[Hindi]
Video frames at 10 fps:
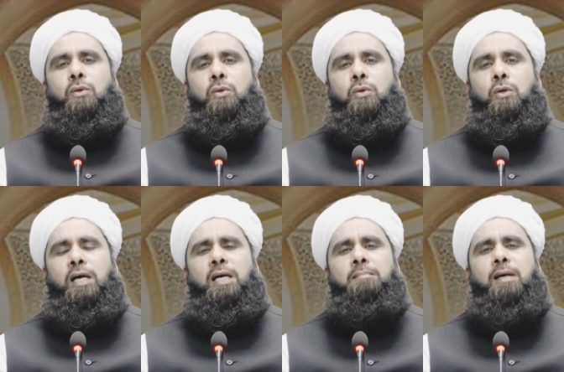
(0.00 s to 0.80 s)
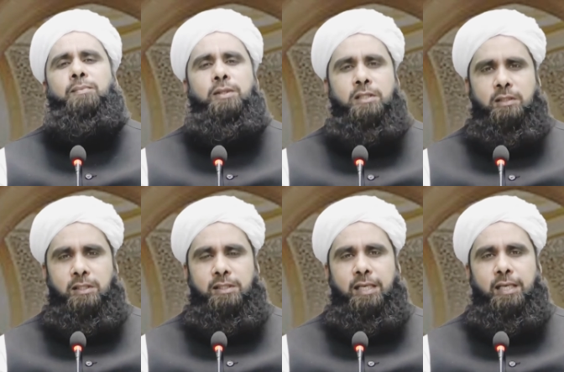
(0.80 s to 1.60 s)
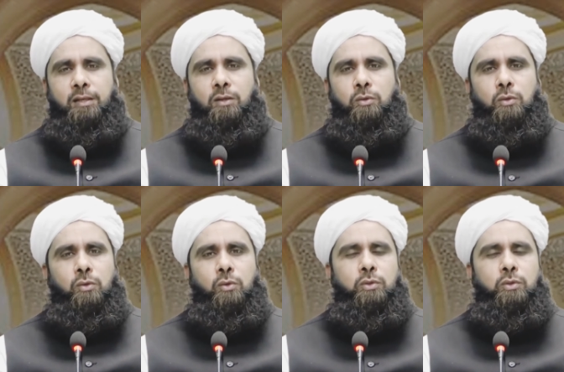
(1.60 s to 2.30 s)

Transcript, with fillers: तो अगर मामूली सी चीज़ है तो